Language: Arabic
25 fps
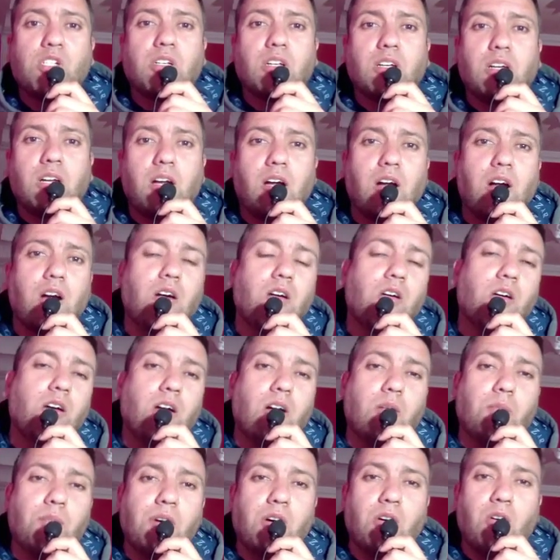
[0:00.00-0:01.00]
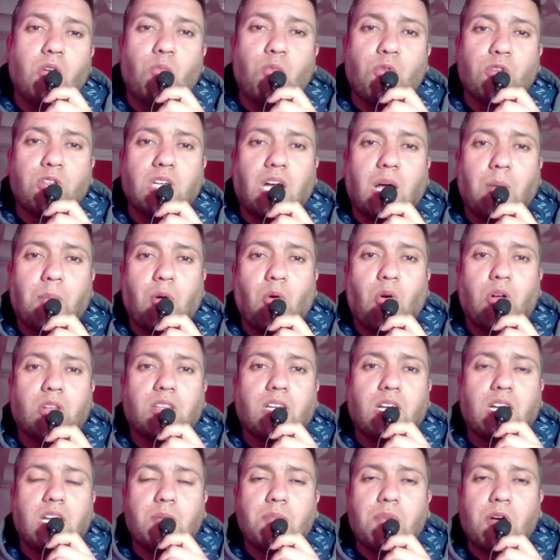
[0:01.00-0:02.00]
ومش
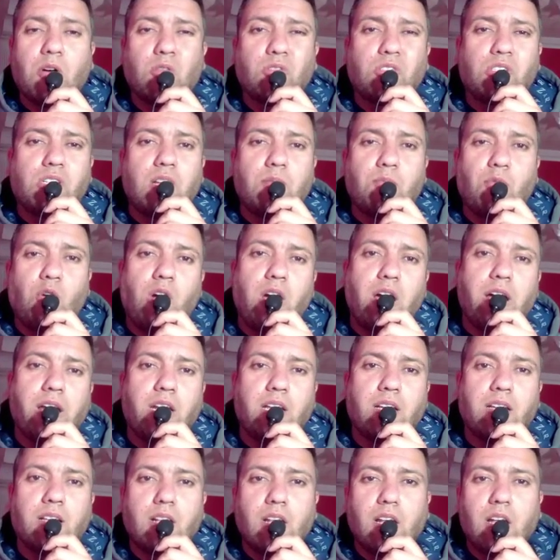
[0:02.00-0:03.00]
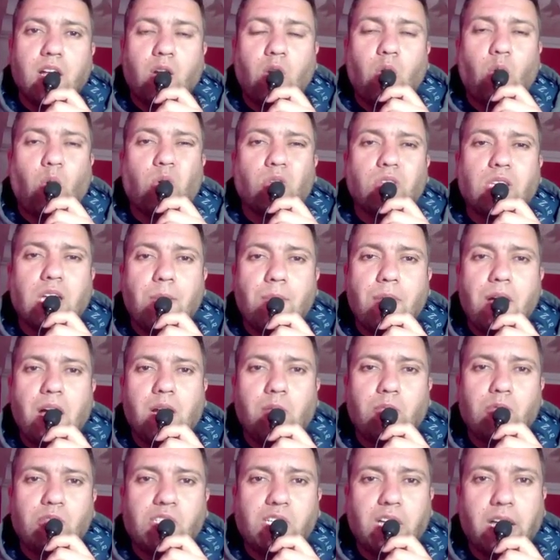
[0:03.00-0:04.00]
المنتخب الوطني ماهوش لمحارب
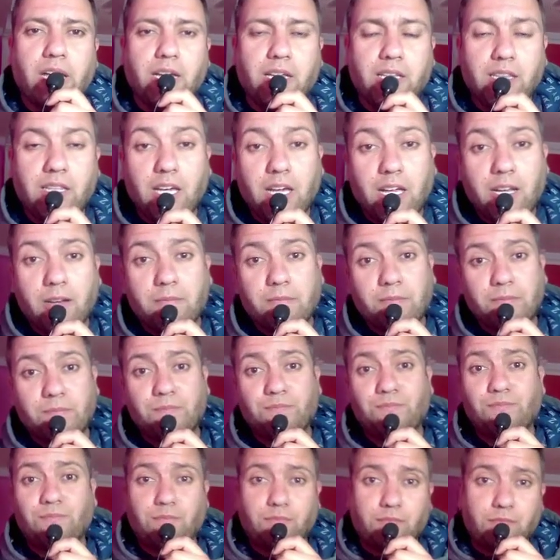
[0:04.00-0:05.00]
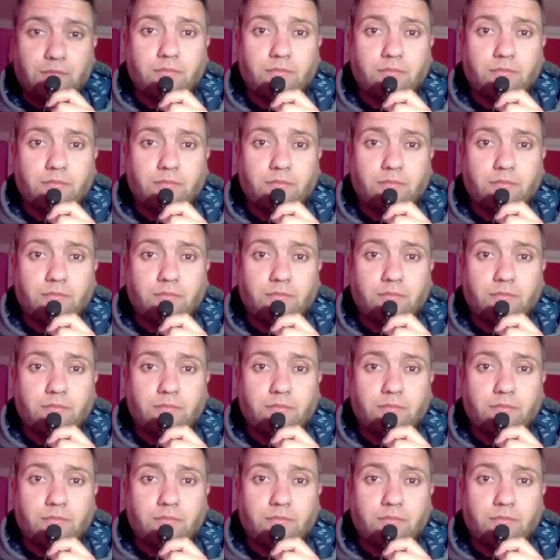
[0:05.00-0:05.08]
لقدماء المجاهدين